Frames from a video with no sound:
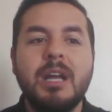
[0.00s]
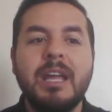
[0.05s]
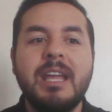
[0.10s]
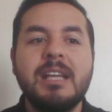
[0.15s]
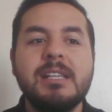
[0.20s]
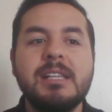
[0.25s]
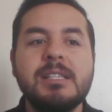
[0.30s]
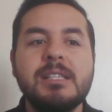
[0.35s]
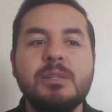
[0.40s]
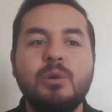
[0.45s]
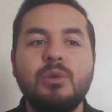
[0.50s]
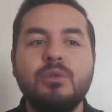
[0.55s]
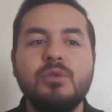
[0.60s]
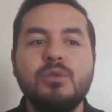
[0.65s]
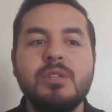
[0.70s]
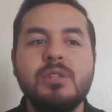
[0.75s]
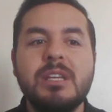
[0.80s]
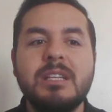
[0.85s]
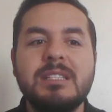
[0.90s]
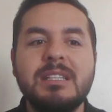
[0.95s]
eksi
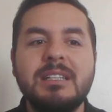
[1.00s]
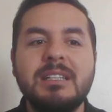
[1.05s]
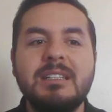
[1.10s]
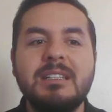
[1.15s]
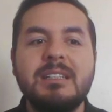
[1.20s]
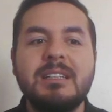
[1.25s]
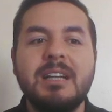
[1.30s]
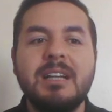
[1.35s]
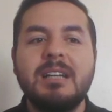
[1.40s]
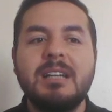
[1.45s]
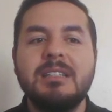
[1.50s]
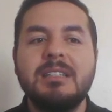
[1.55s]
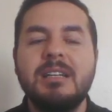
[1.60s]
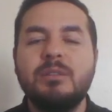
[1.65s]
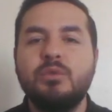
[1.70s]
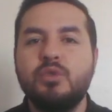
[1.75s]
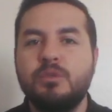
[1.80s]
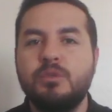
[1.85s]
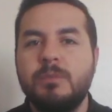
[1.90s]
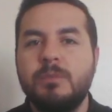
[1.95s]
30 eksi 40'a kadar
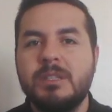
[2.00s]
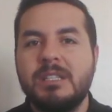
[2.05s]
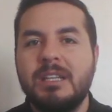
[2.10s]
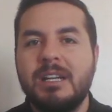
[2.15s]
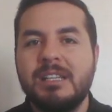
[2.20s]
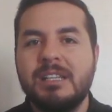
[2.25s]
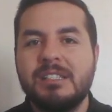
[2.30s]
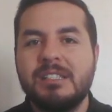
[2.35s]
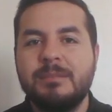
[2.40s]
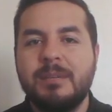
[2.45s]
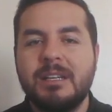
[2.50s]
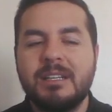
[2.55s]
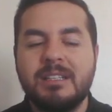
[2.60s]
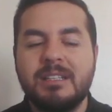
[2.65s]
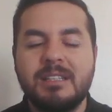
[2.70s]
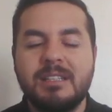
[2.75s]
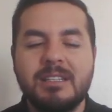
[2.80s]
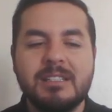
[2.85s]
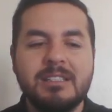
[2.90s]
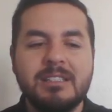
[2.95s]
düşmesi lazım
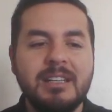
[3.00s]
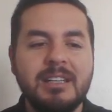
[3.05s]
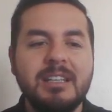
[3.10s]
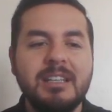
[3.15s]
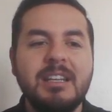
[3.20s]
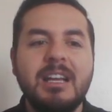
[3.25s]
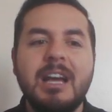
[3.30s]
arkadaşlar.